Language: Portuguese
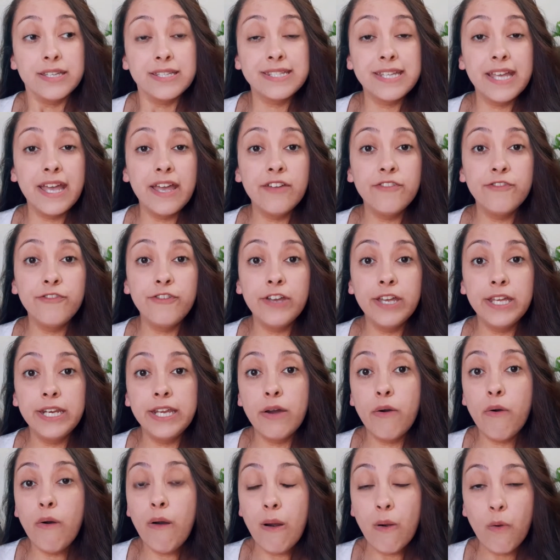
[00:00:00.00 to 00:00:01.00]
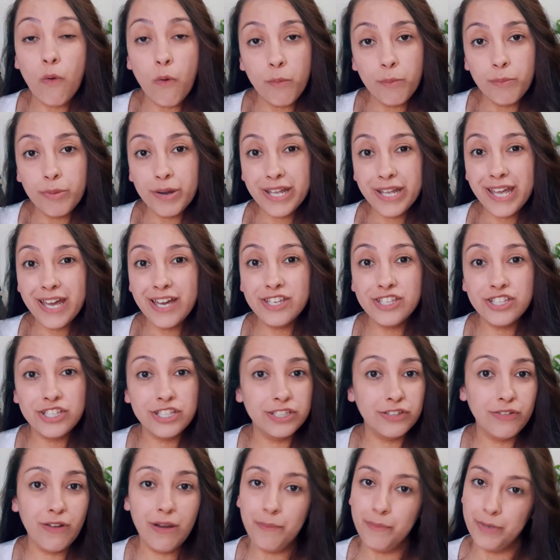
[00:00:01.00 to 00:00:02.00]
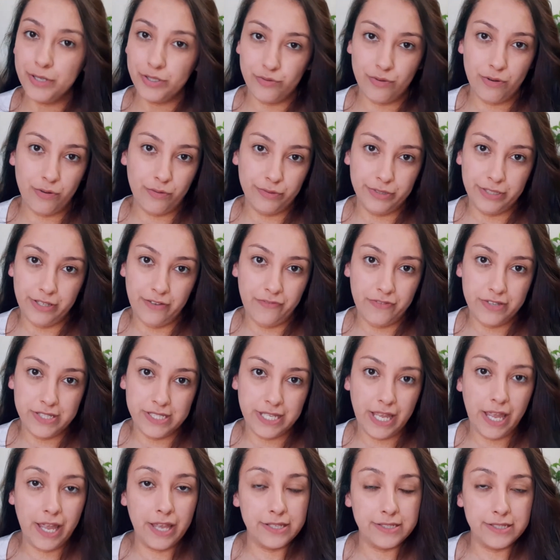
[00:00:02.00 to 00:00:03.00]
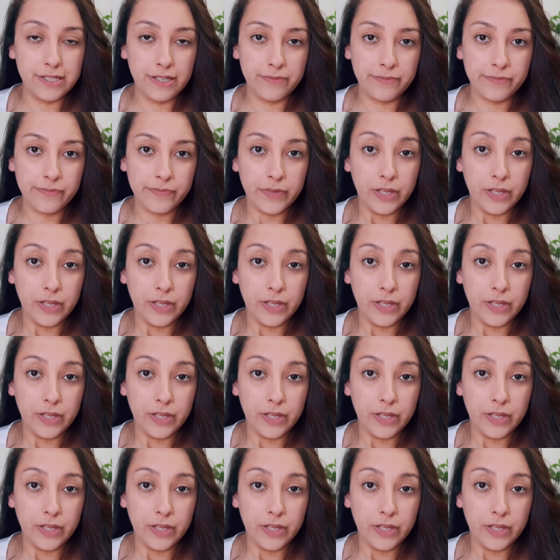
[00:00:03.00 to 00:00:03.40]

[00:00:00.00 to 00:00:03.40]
se referia ao acompanhante e não à pessoa com deficiência.